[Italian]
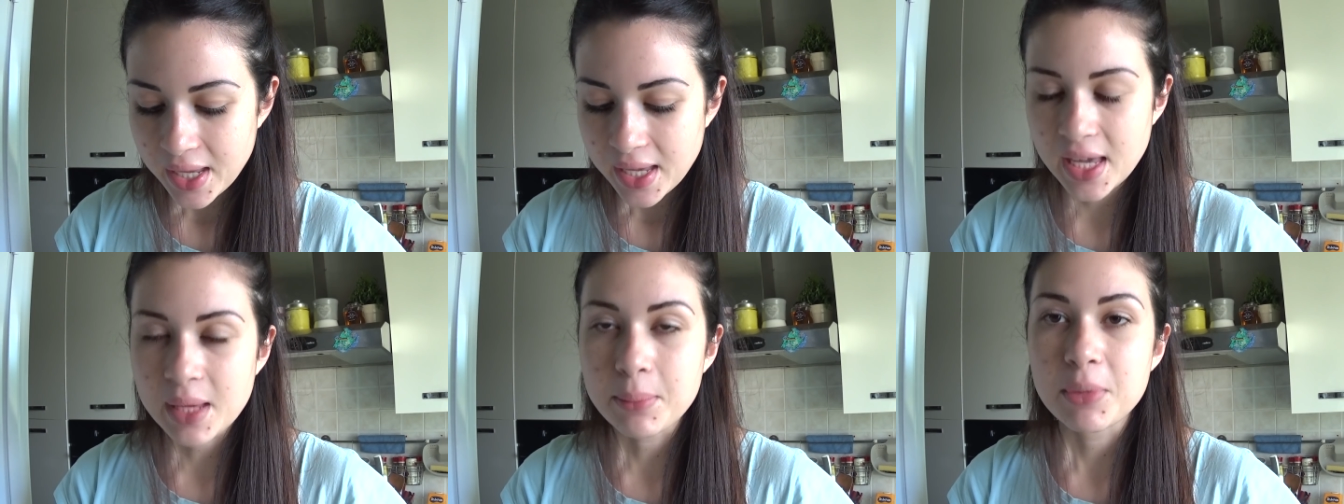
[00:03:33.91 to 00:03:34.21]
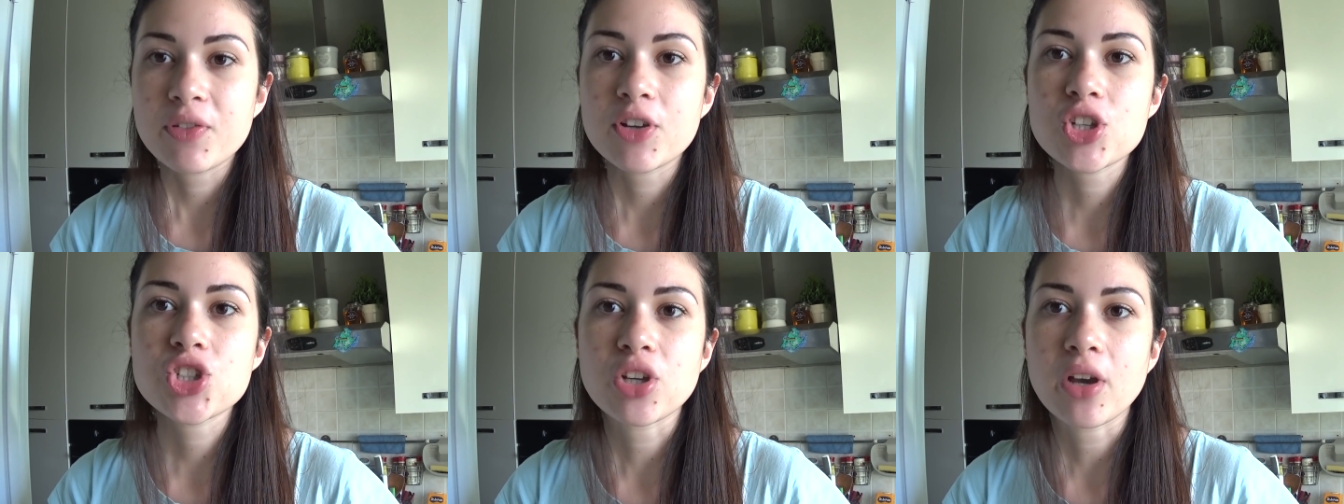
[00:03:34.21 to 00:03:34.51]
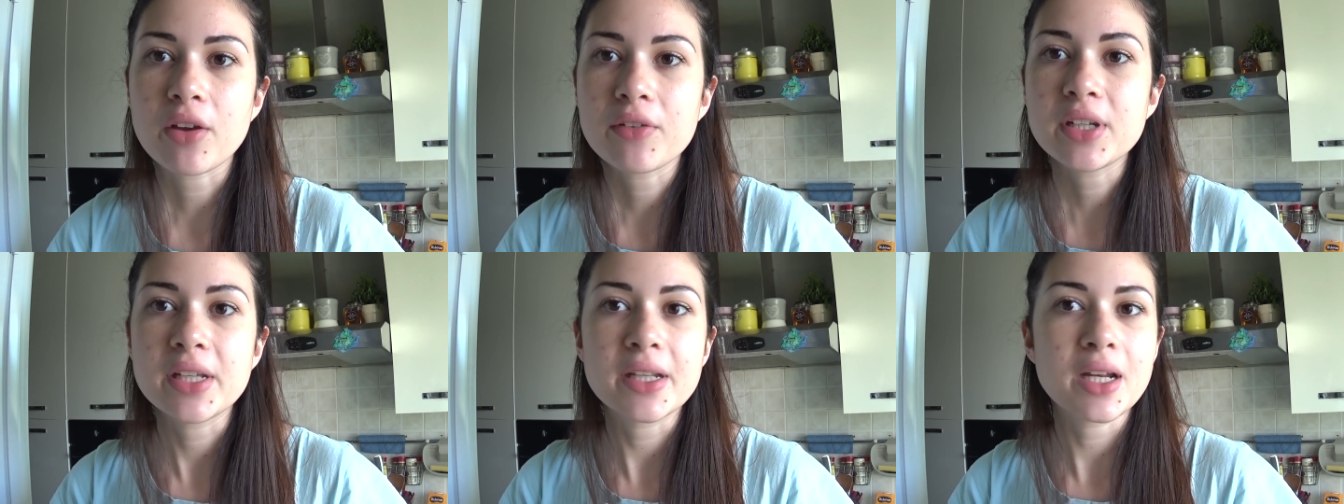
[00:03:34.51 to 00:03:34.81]
e mi
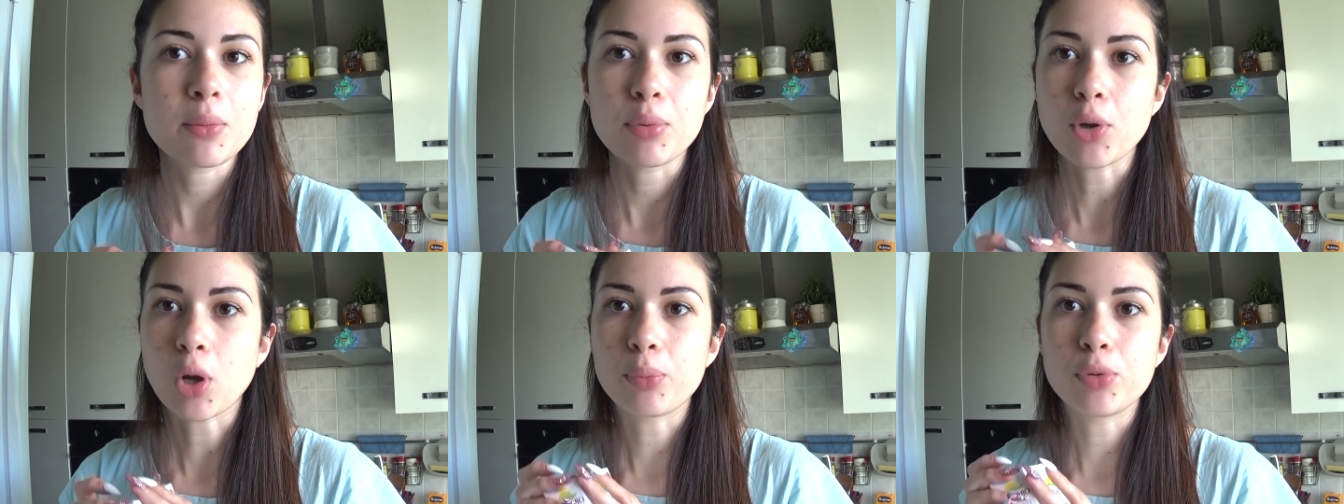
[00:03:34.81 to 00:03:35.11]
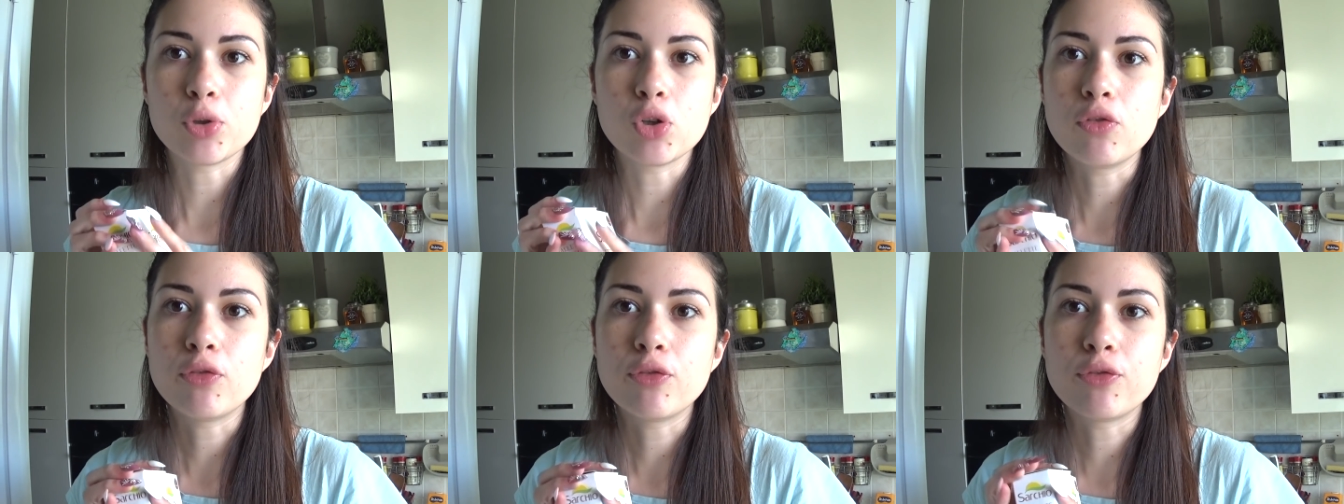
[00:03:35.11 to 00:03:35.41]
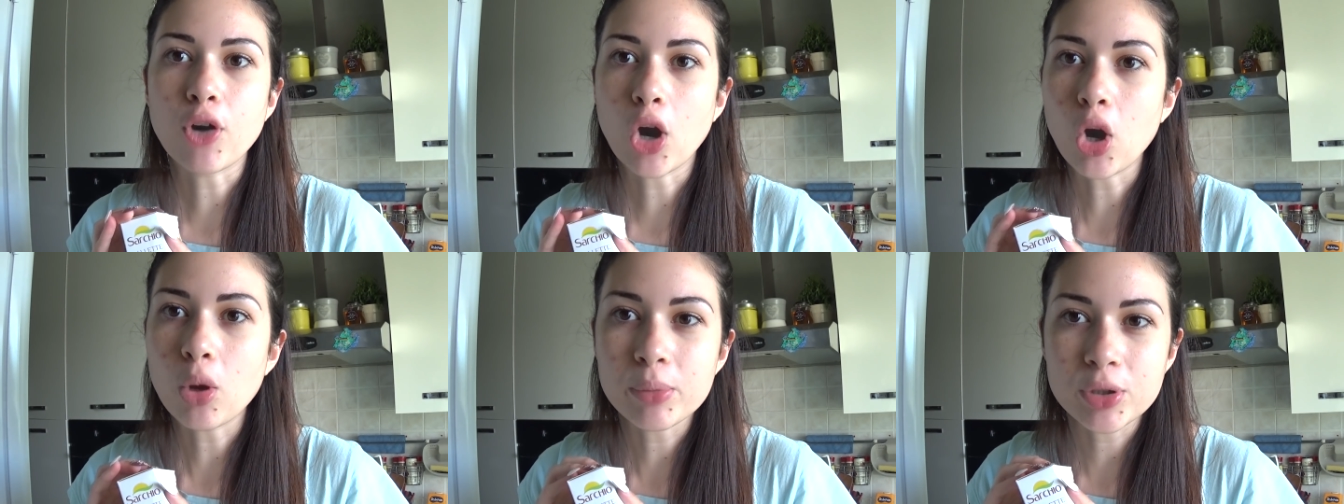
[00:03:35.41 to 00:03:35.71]
faceva venire proprio il
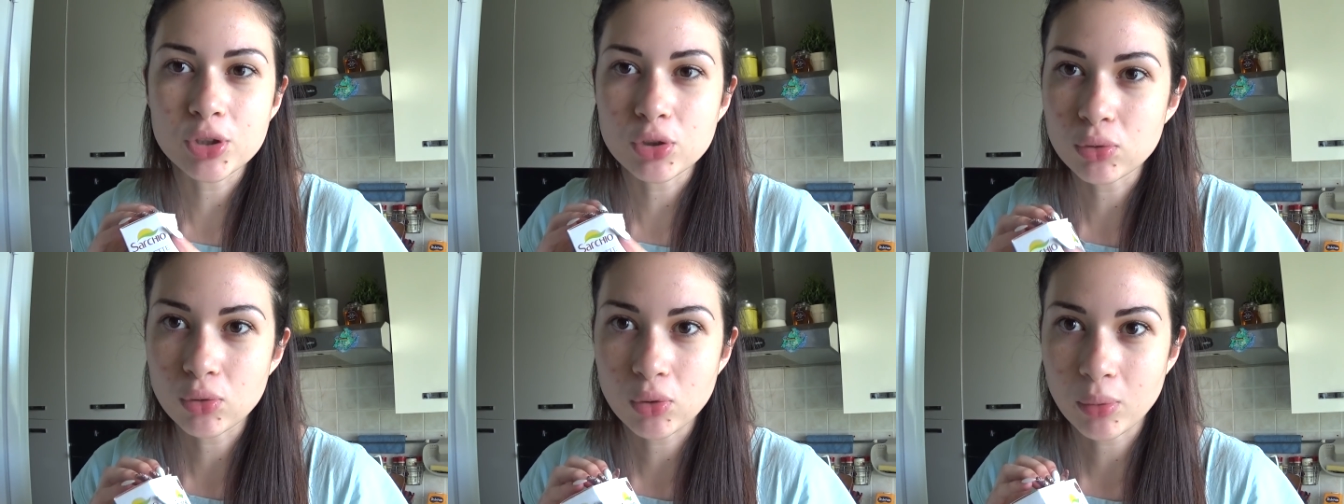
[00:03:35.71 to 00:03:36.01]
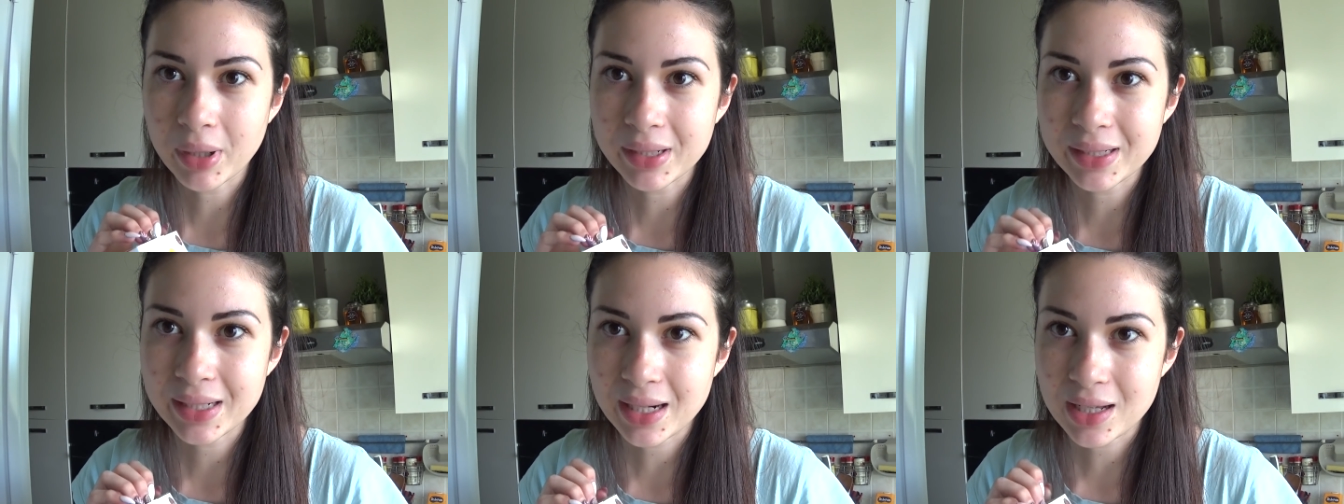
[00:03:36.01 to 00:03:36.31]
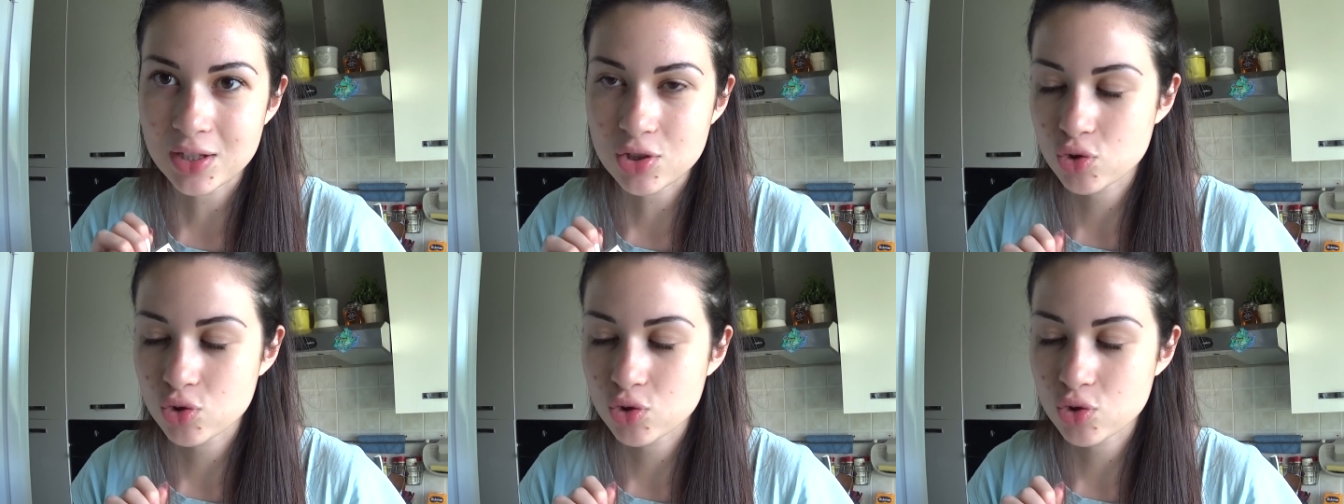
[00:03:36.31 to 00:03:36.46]
vomito in una maniera